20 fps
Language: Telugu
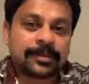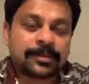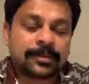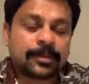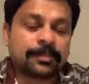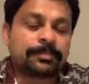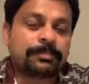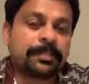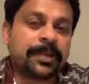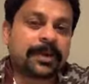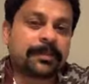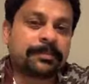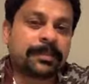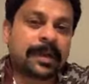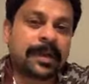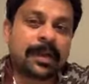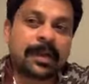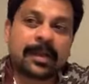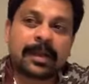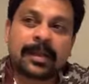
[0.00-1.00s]

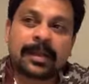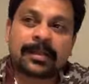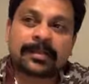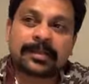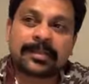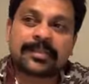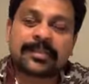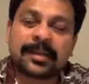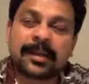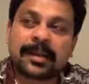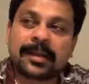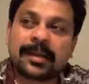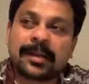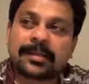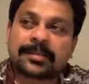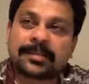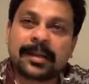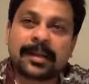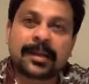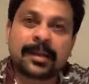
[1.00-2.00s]
సూపర్బ్గా
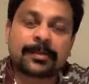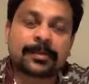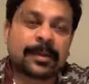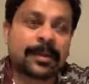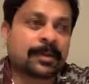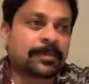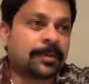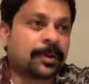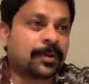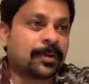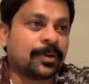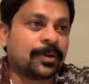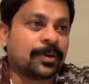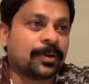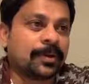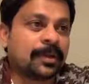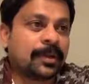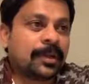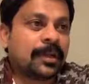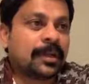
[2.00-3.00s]
తీశారండి సంకల్ప్ గారు మరో
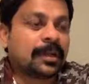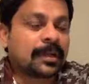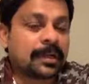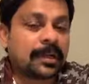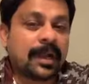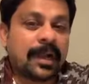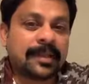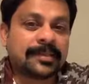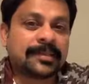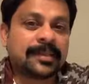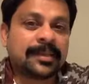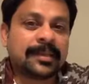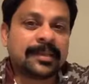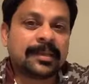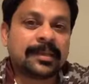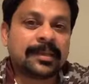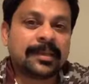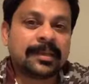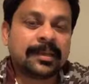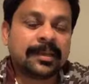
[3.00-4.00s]
గాజీ
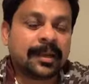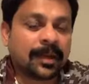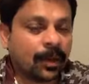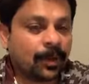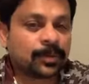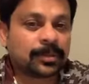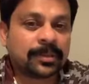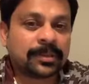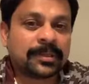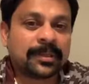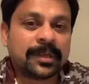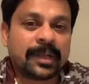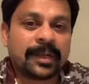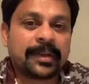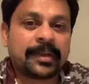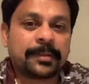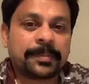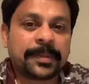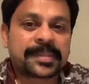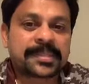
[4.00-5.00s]
అవుతుంది
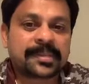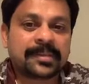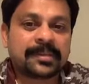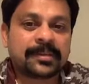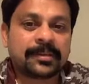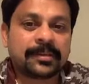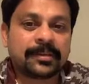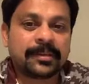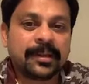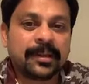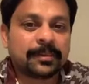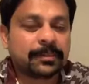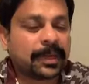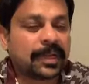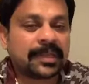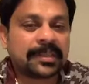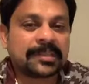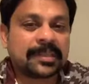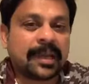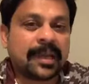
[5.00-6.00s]
హండ్రెడ్ పర్సెంట్
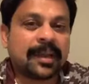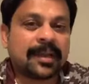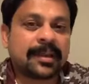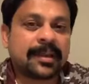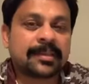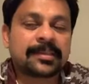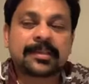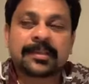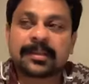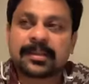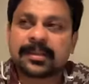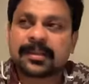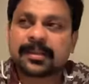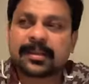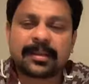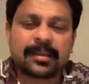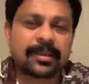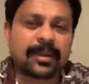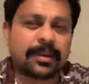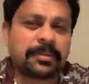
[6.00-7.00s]
మాకైతే చాలా నచ్చింది
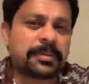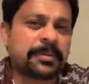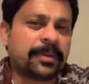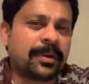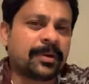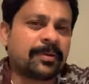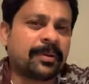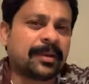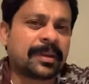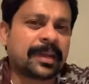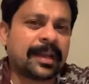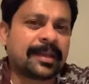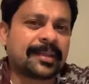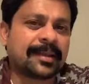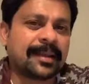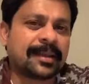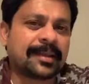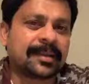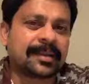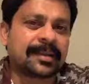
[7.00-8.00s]
నిజంగా ఇది అభిమానులు అని కాదు
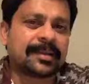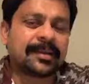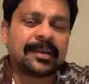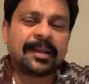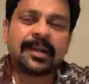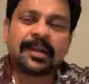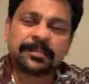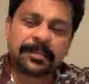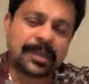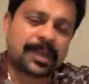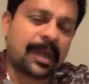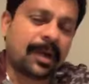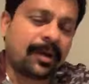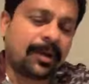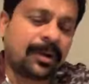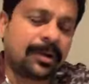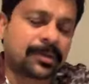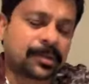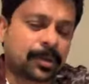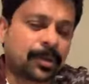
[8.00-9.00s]
కానీ మీరు
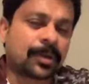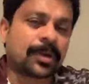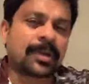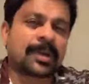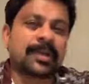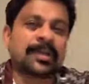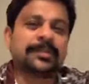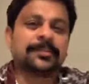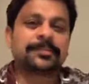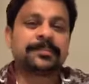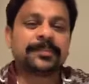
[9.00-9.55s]
కావాలంటే చూడండి